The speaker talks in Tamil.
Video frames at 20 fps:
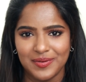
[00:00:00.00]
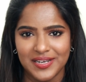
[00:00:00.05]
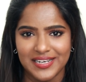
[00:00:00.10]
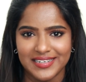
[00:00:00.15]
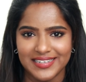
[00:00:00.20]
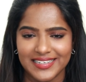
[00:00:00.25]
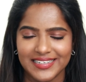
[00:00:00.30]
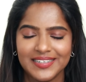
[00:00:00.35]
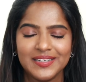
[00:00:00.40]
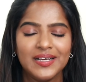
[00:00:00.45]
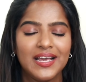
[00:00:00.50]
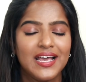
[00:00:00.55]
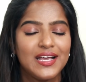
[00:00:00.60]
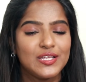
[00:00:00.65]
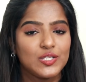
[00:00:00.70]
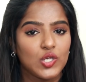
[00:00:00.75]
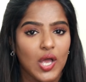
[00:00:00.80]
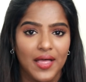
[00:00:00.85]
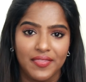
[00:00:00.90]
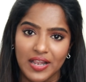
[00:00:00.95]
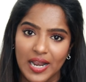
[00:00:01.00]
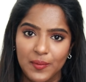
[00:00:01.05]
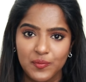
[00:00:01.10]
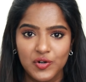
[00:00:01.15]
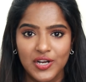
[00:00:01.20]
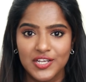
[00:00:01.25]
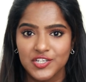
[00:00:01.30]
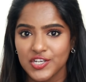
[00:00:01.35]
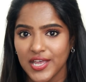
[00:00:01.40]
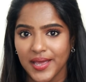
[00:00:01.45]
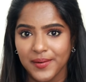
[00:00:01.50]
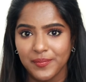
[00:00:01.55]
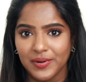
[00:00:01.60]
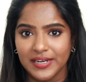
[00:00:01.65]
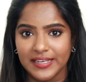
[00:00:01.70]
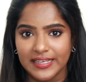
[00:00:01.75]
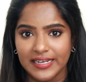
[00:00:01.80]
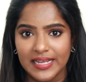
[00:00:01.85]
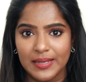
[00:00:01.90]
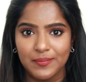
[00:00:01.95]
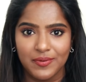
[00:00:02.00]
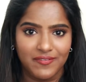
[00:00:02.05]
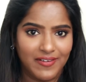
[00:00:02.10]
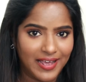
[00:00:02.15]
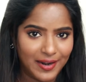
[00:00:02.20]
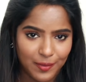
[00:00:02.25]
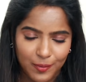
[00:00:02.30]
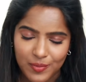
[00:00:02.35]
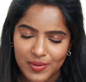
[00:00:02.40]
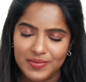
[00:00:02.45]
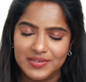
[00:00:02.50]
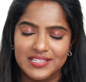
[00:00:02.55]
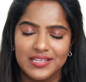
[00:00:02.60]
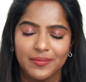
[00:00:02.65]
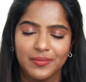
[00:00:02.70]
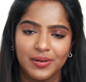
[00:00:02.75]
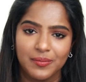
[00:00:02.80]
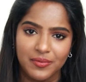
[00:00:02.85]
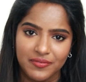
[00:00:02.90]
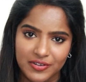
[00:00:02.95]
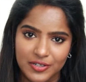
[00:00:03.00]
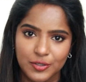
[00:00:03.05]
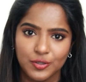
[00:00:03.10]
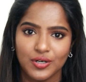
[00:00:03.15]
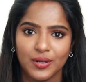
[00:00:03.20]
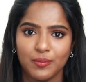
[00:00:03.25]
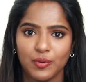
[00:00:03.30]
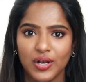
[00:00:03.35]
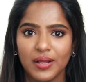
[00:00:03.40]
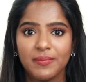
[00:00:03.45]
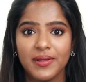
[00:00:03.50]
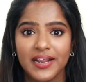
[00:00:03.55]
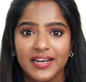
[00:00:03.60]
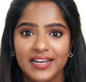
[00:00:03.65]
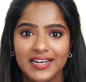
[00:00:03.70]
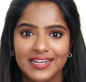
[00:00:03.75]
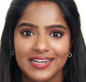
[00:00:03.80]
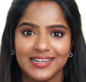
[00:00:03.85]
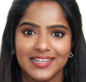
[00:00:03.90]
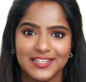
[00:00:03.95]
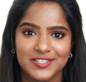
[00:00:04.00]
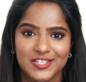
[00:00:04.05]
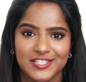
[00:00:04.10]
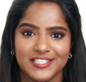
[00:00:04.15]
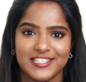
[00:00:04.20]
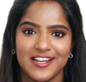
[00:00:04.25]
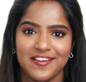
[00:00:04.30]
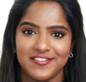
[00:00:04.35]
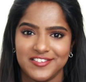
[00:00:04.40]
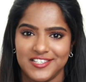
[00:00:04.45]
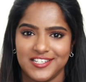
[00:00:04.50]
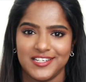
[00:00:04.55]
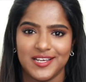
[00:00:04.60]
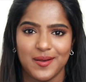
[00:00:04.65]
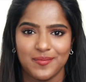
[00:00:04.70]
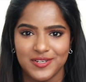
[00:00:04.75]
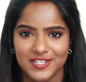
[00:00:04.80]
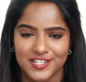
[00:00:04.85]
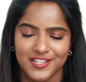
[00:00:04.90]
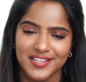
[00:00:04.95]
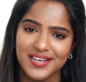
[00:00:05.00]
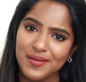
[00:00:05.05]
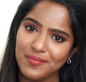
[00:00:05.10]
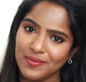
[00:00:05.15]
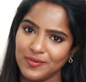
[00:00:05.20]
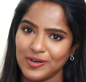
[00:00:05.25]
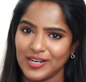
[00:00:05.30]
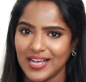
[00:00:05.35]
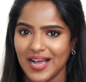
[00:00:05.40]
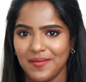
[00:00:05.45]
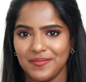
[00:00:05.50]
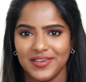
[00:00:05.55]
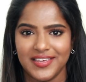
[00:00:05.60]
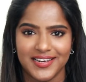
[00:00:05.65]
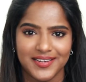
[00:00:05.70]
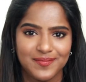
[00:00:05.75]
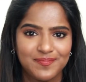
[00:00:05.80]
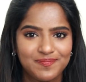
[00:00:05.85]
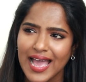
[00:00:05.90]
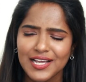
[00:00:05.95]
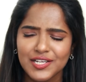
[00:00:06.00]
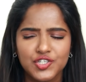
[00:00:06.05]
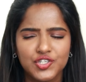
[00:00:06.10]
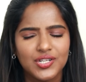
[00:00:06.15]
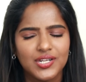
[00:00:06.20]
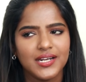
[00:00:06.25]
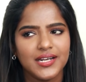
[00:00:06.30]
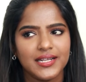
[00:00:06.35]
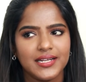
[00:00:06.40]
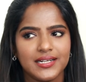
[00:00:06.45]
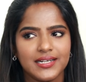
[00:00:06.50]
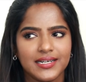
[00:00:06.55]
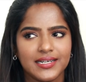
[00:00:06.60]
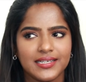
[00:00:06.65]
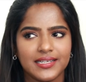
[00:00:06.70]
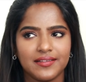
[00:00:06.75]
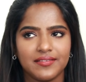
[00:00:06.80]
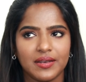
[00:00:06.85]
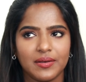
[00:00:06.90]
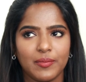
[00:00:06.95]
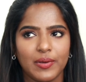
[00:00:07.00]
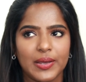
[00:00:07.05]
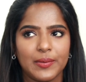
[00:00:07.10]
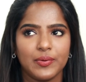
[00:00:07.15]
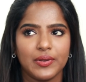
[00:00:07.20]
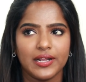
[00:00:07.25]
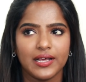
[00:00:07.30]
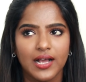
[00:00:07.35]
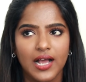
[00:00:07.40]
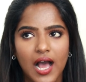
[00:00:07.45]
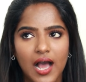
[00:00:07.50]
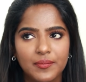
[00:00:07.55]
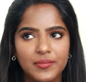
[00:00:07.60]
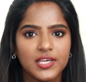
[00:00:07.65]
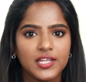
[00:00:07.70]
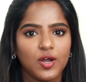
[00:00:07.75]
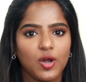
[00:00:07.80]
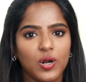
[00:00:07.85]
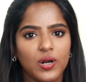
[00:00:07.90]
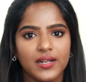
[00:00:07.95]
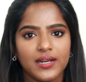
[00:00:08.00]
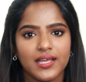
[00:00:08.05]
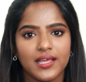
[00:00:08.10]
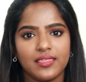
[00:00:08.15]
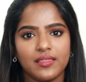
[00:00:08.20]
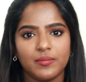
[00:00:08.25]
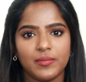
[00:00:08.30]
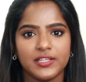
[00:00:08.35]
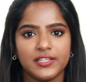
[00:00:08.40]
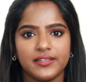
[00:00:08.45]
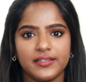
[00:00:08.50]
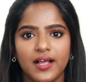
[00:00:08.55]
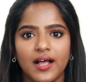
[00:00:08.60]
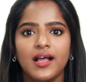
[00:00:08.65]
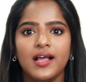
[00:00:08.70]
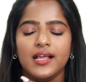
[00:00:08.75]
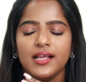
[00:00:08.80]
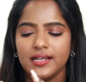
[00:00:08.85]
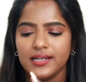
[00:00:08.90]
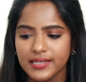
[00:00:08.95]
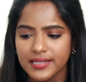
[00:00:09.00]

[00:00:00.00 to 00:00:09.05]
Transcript: அப்படின்ட்டு ஸோ அதெல்லாமும் நான் ஷேர் பண்ணிக்கிறேன் இப்போ வேறு எதுவுமே பேசாமல் நம்ம வீடியோக்குள்ளே போகலாம் நான் என்னென்ன கலெக்ஷன்ஸ்லாம் வச்சிருக்கேன் அப்படின்றத நான் உங்களுக்கு காமிக்கிறேன் ஆக்சுவலாக நான் என்ன நினைக்கிறேன் தெரியுமா இப்போ நான் காமிக்கிற ஆர்டரே அந்த மாதிரி தான்